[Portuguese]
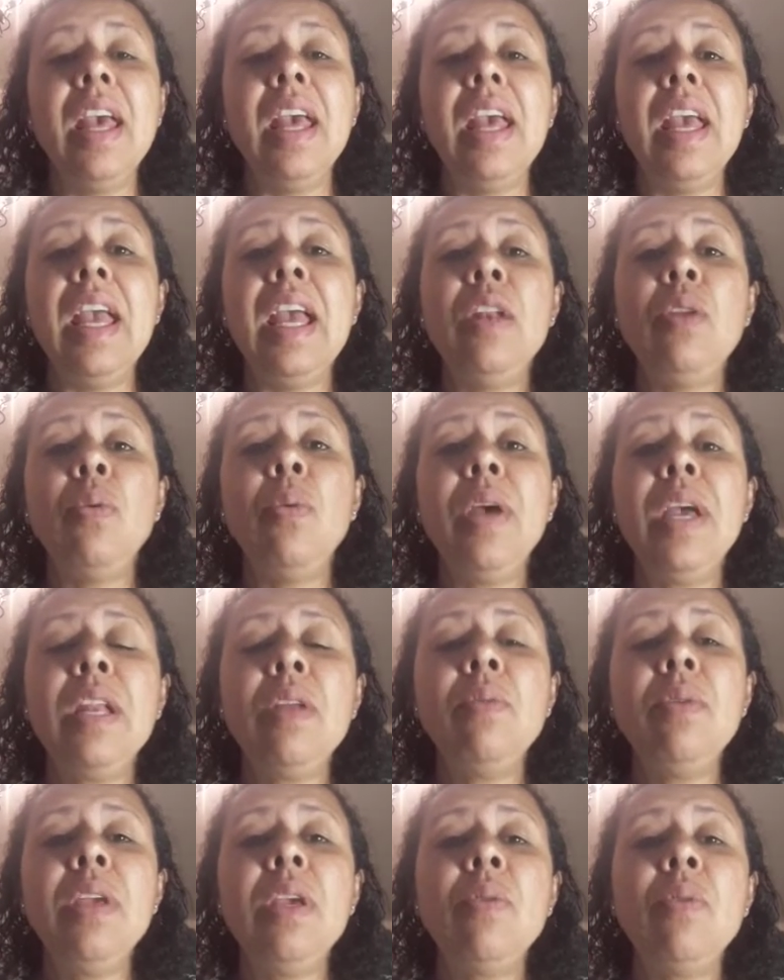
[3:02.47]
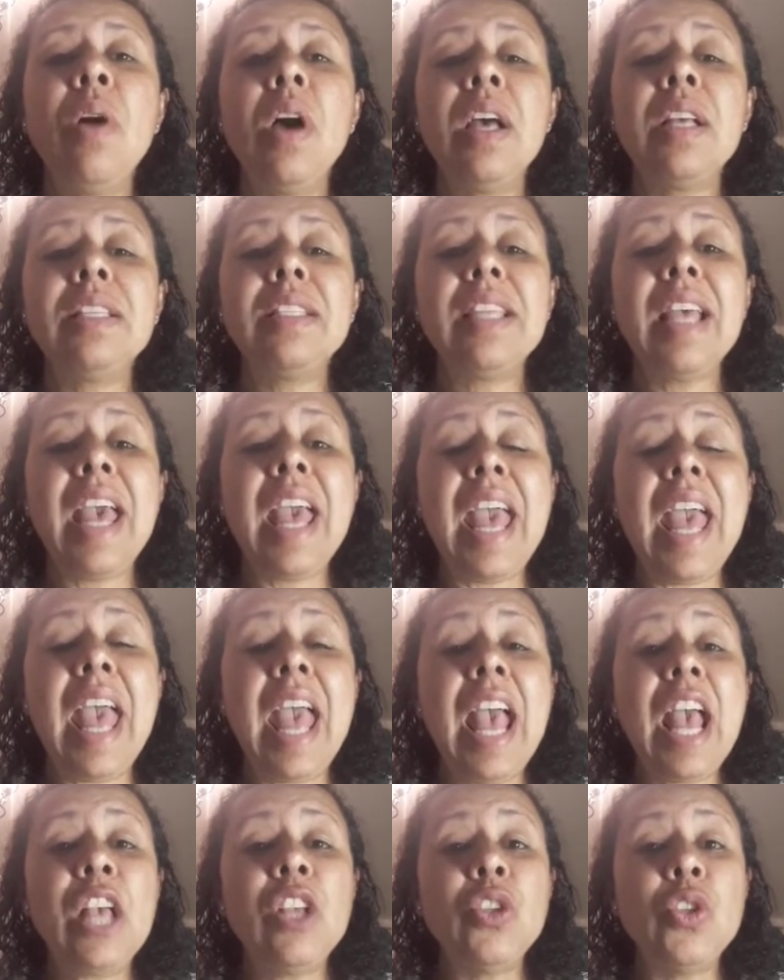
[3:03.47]
And when we was
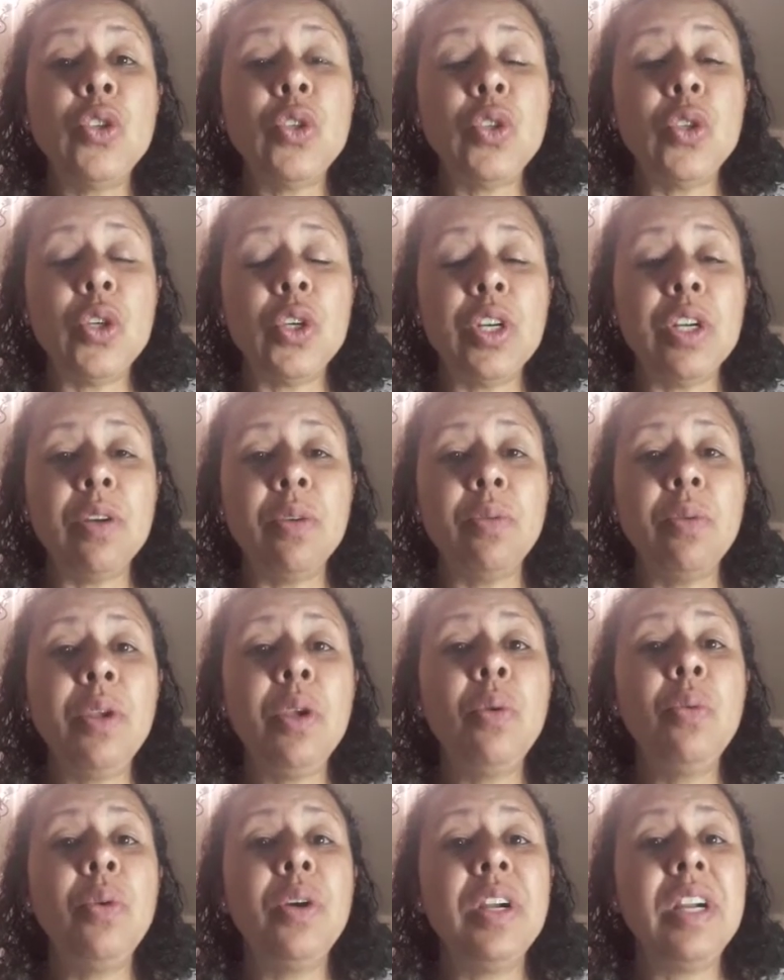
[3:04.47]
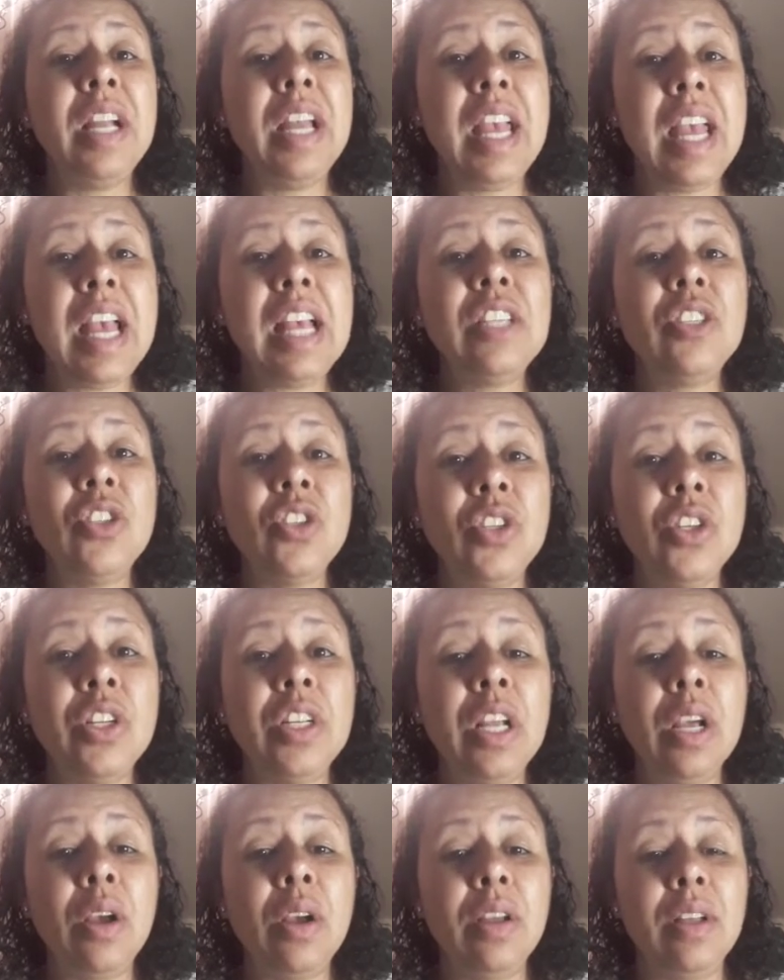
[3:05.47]
answered, we were answered
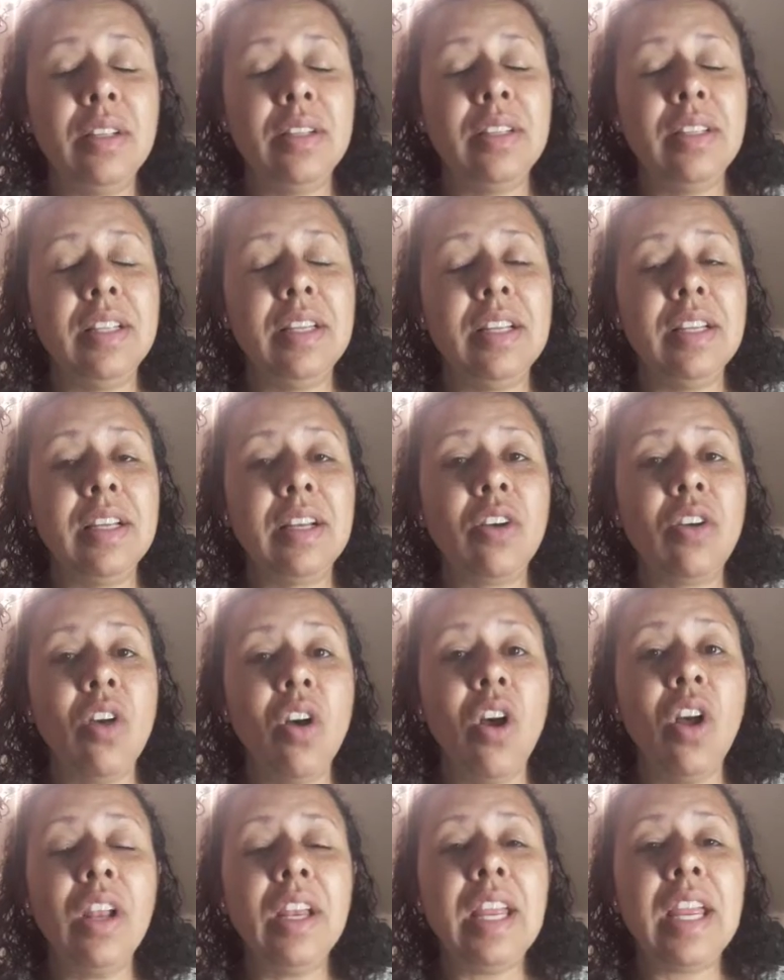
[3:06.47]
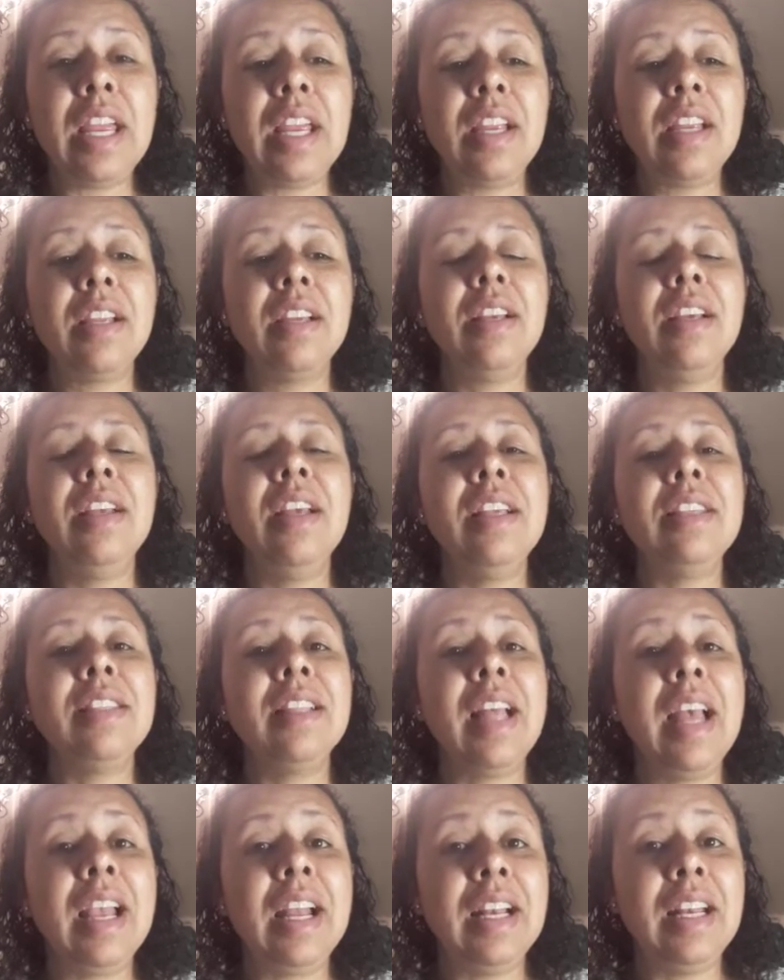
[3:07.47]
the, the calling is
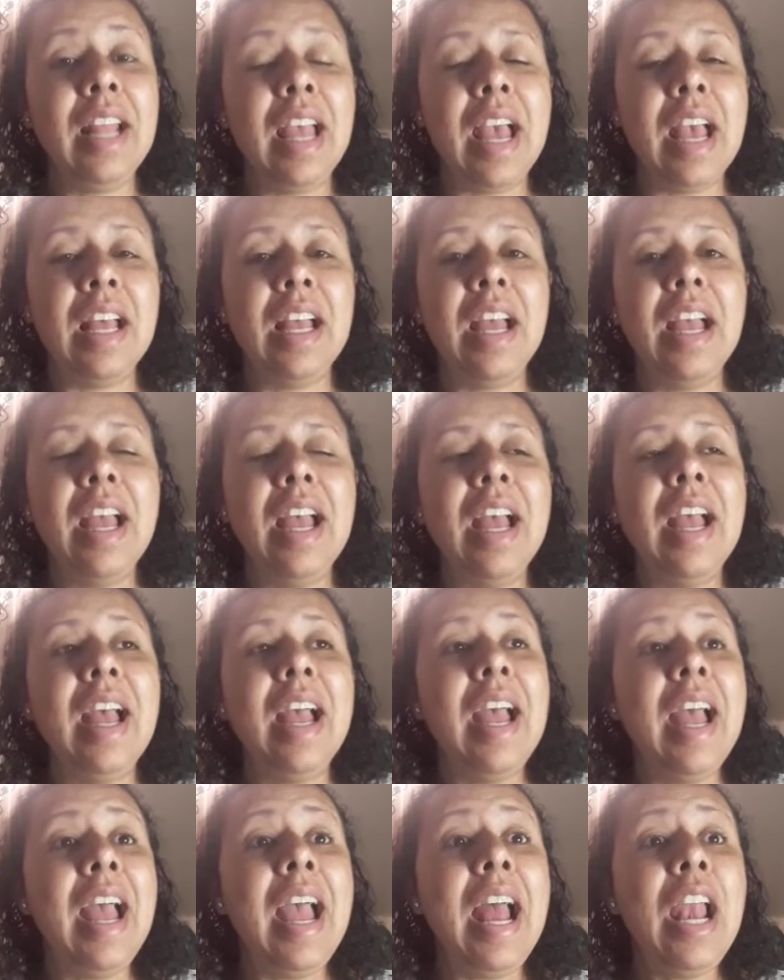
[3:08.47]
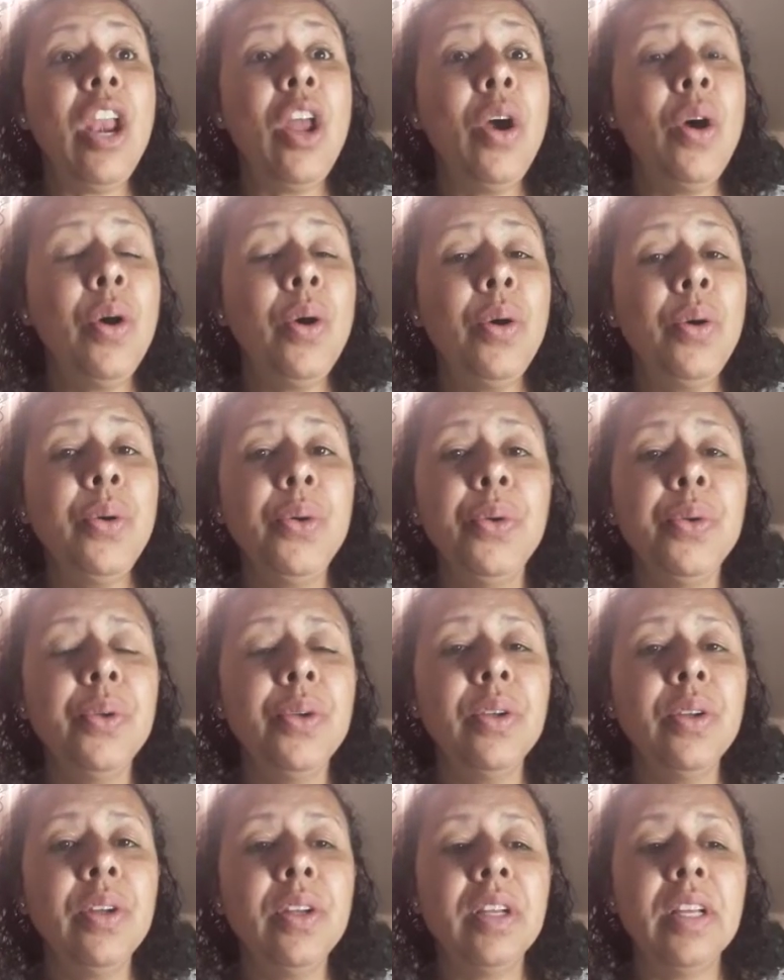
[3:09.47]
like that. Hello?
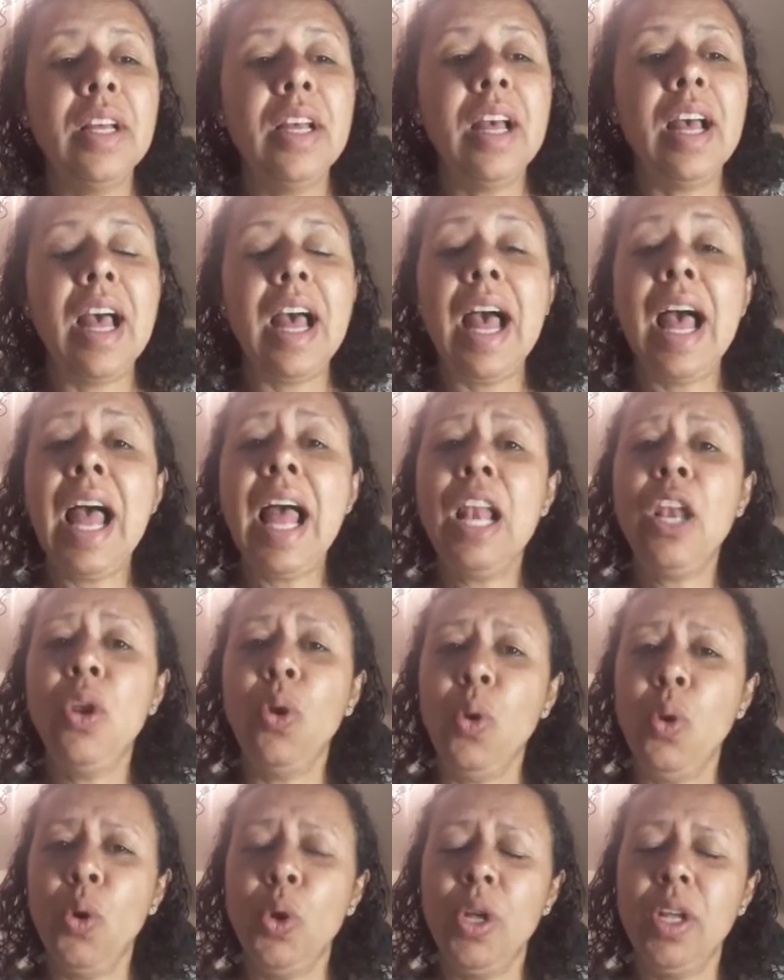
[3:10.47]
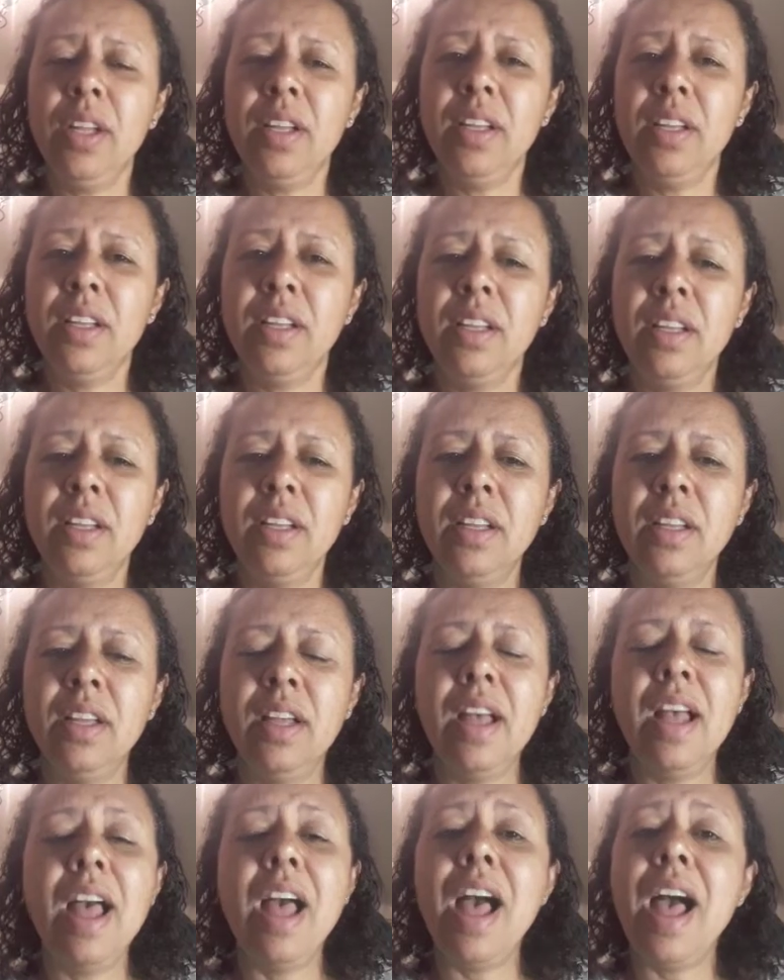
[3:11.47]
Alô?
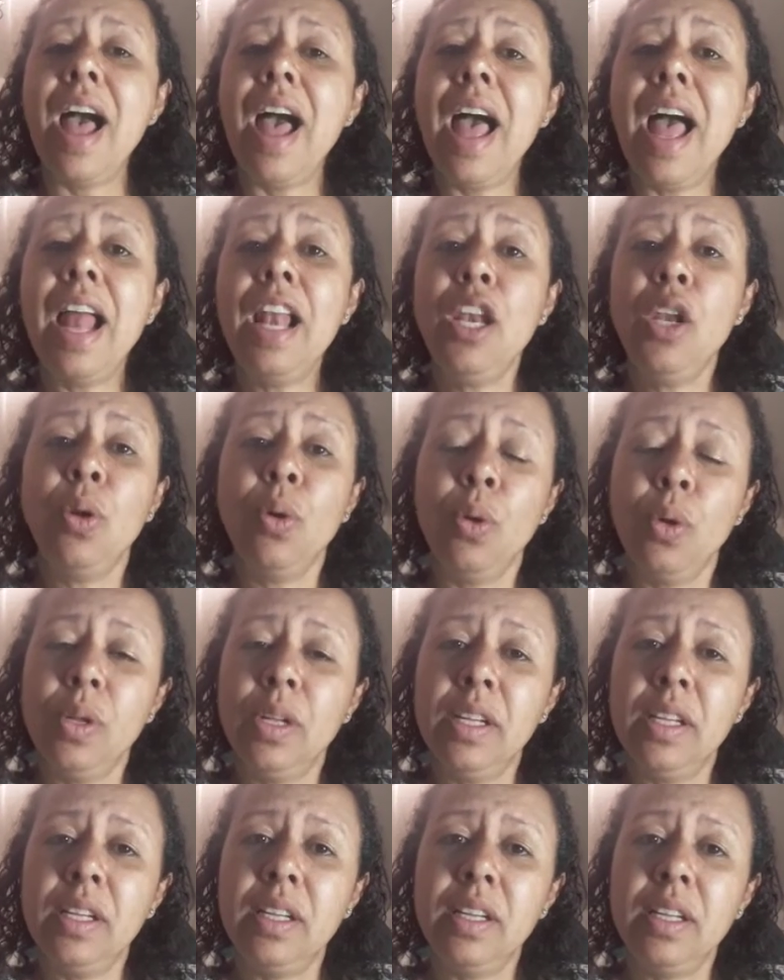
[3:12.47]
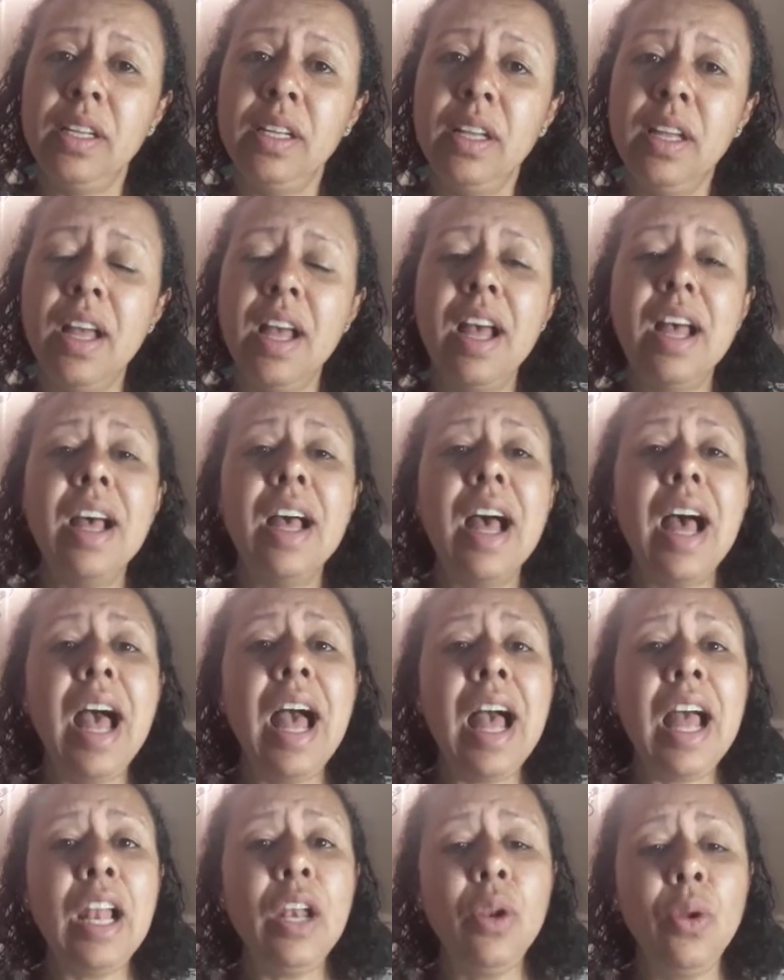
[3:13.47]
Alô?
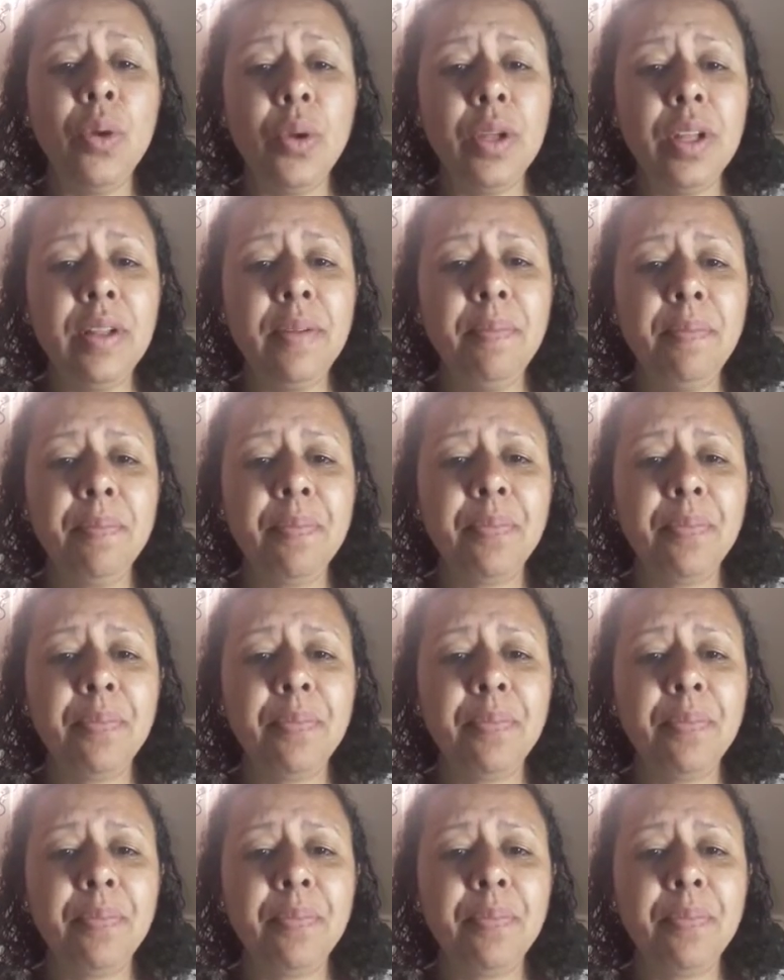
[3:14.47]
Alô?